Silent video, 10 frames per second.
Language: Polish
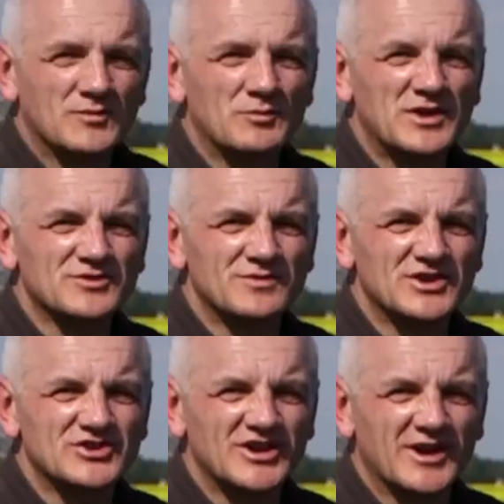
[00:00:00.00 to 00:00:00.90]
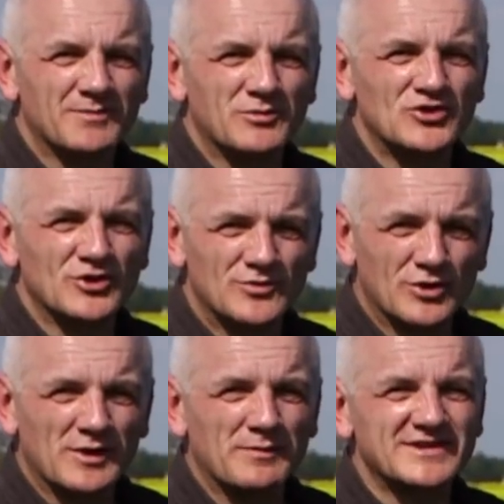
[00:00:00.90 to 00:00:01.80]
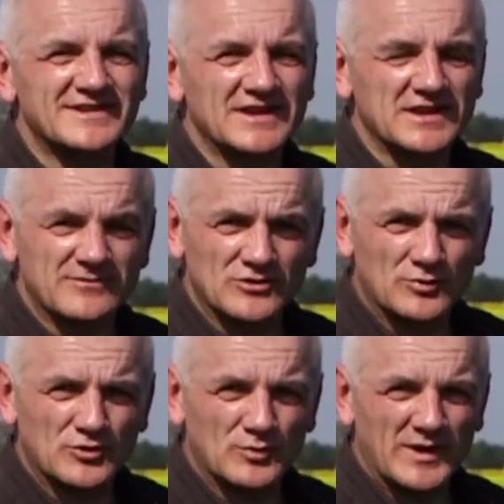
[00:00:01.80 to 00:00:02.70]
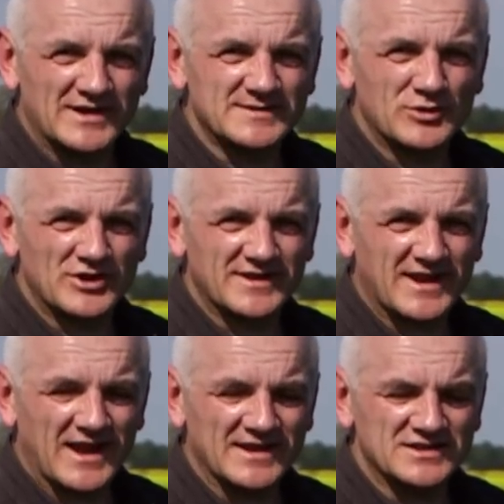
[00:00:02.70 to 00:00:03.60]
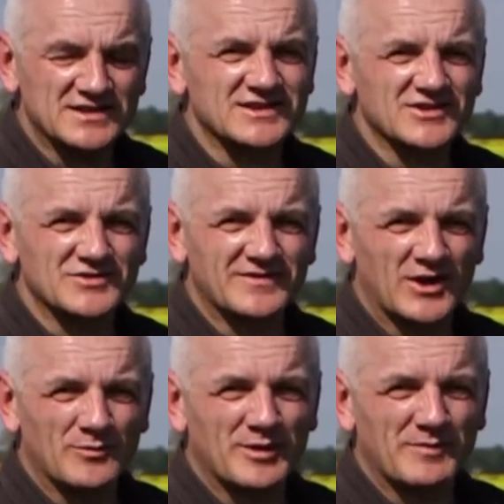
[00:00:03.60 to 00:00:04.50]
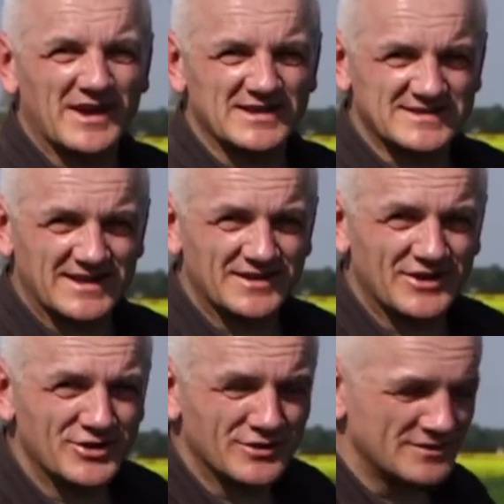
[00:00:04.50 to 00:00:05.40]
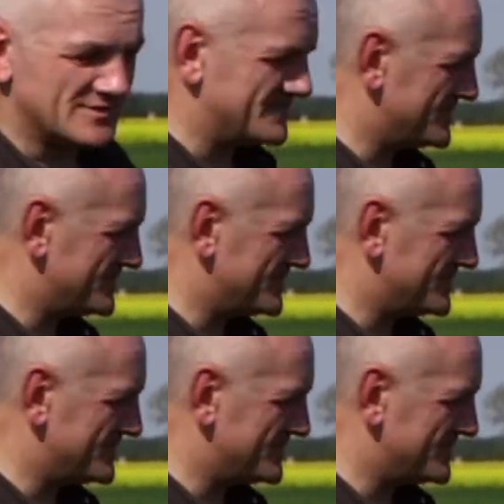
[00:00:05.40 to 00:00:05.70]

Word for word: Pobierzmy jeszcze podobną reprezentatywną próbę z poletka, gdzie zastosowano preparat standardowy.